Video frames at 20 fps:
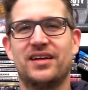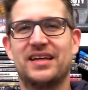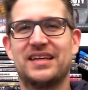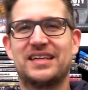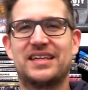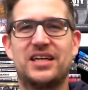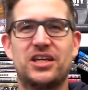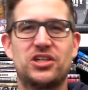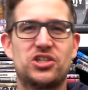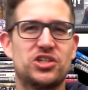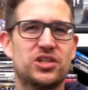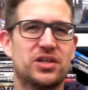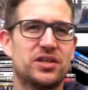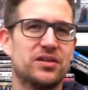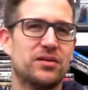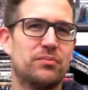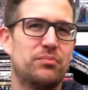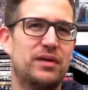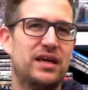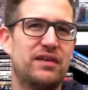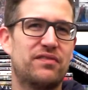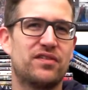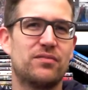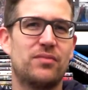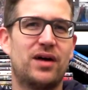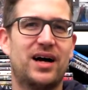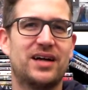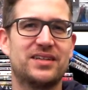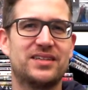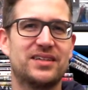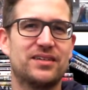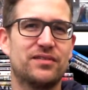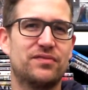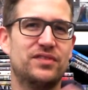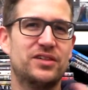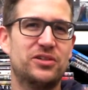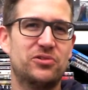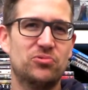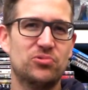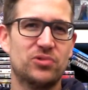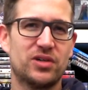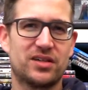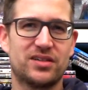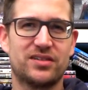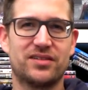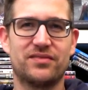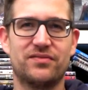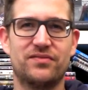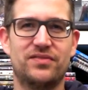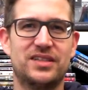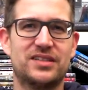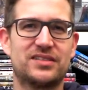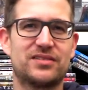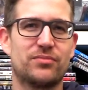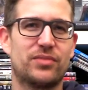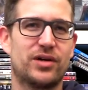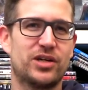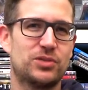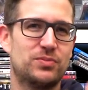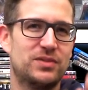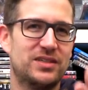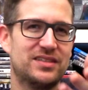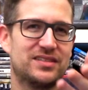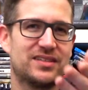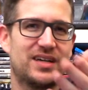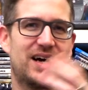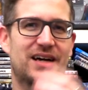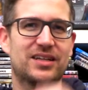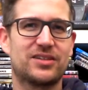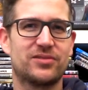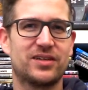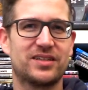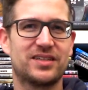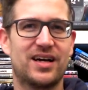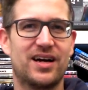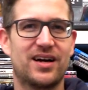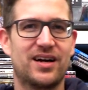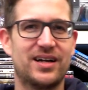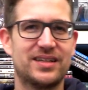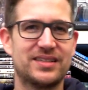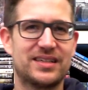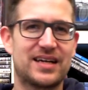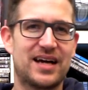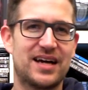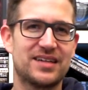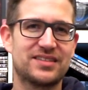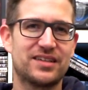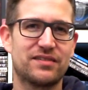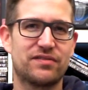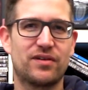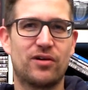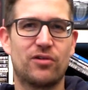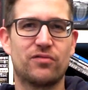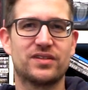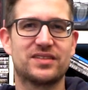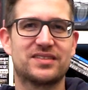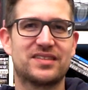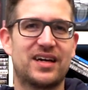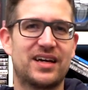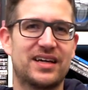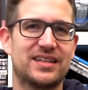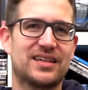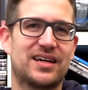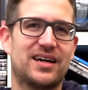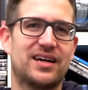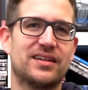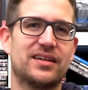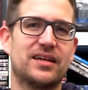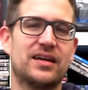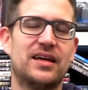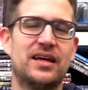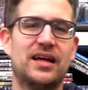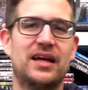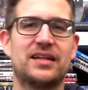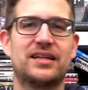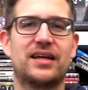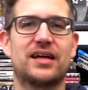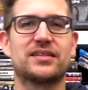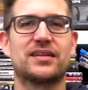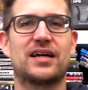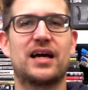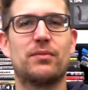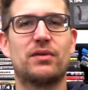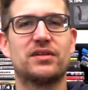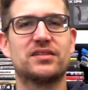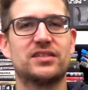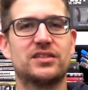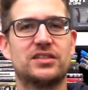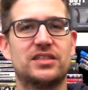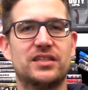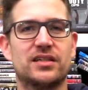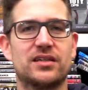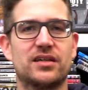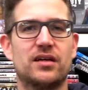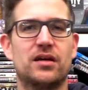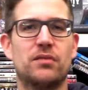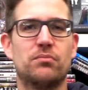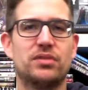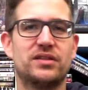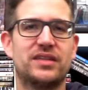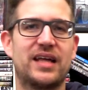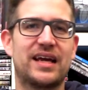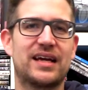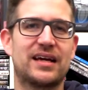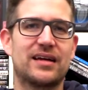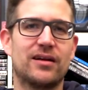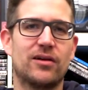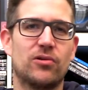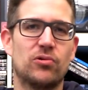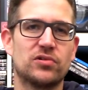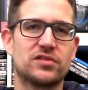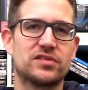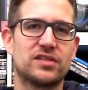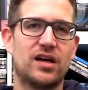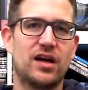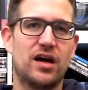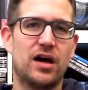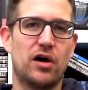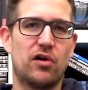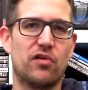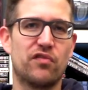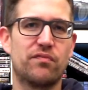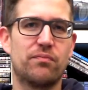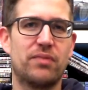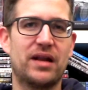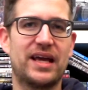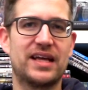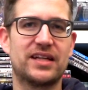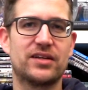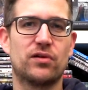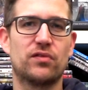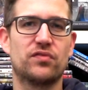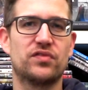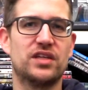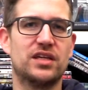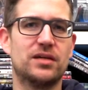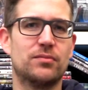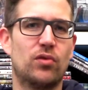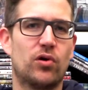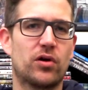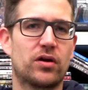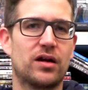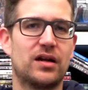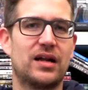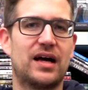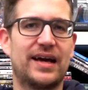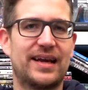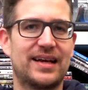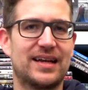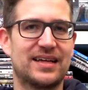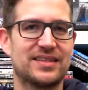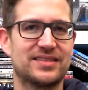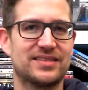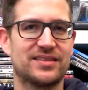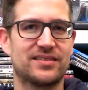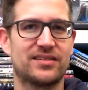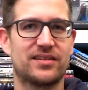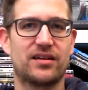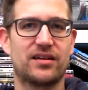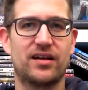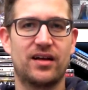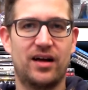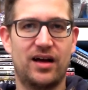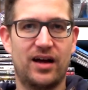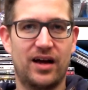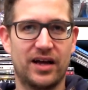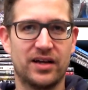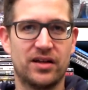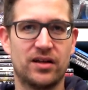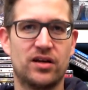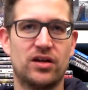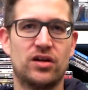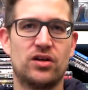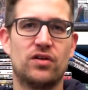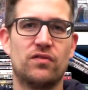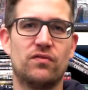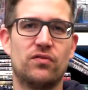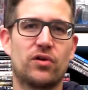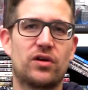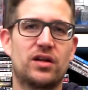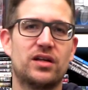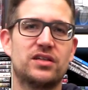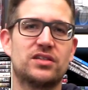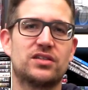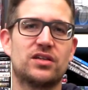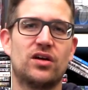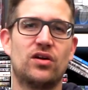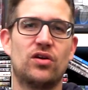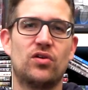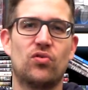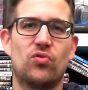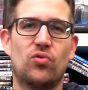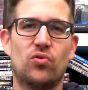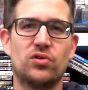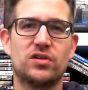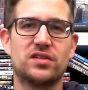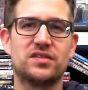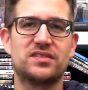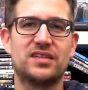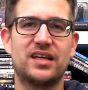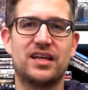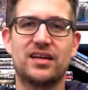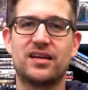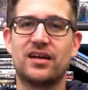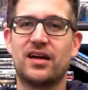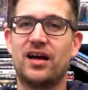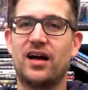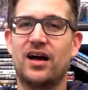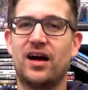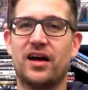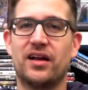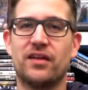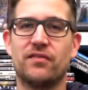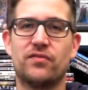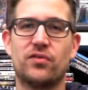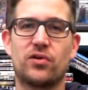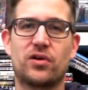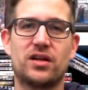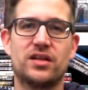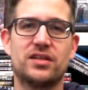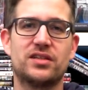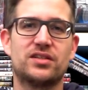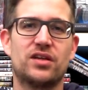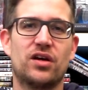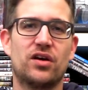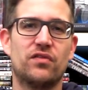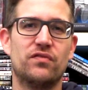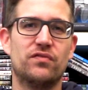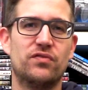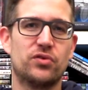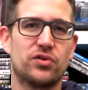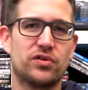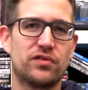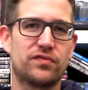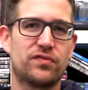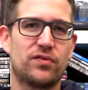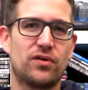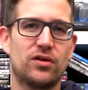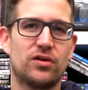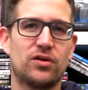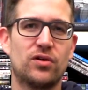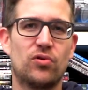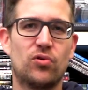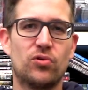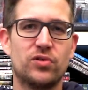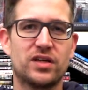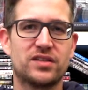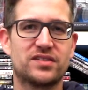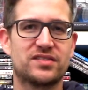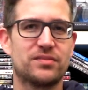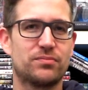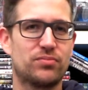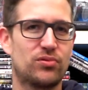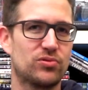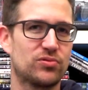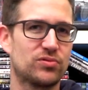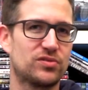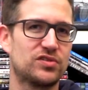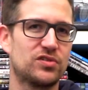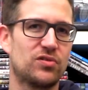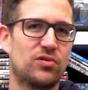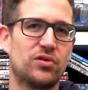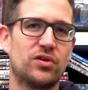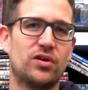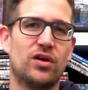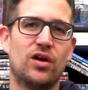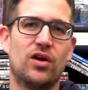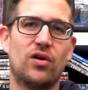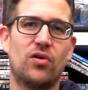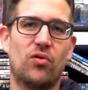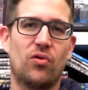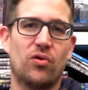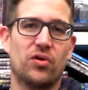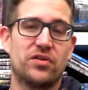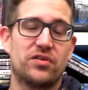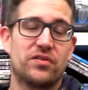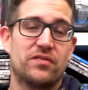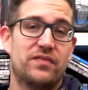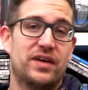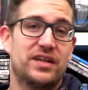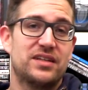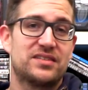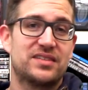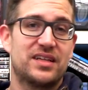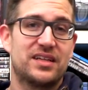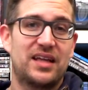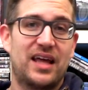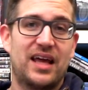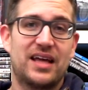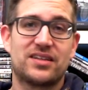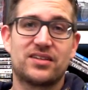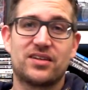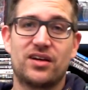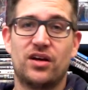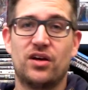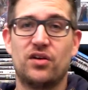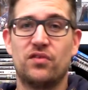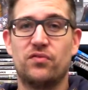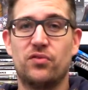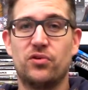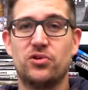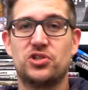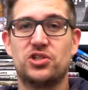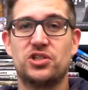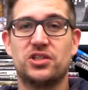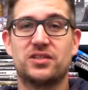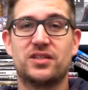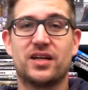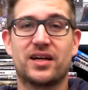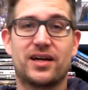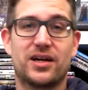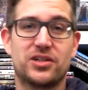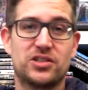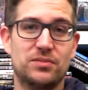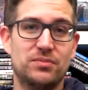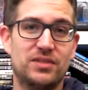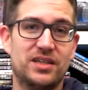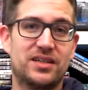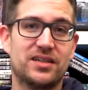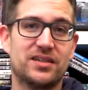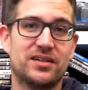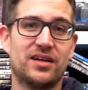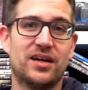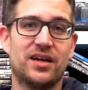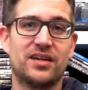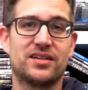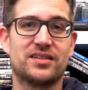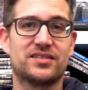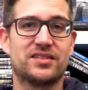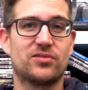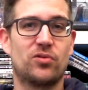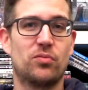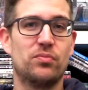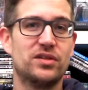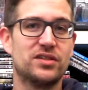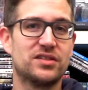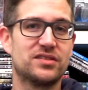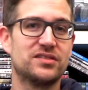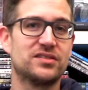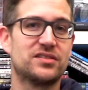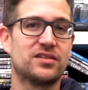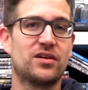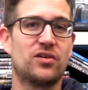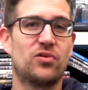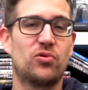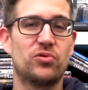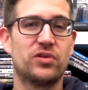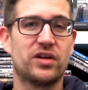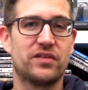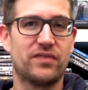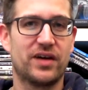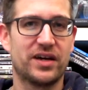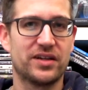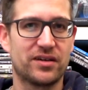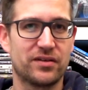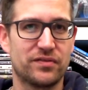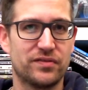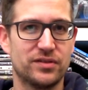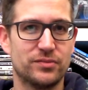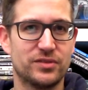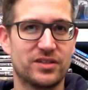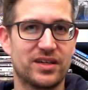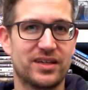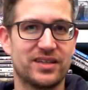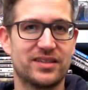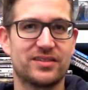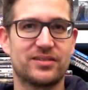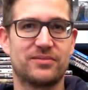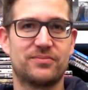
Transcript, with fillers: kitschige, B-Filmartige Figuren, wie zum Beispiel diese 800 Jahre alte Geisterfrau, verzeihen kann, dann kann man sich hier bedenkenlos auf Blade of the Immortal einlassen. Ein wirklich rundes Ding, eine wirklich würdevolle hundertste Produktion und wenn es denn geht, wünsche ich Takashi Miike, dass er noch mindestens 100 weitere Filme dreht.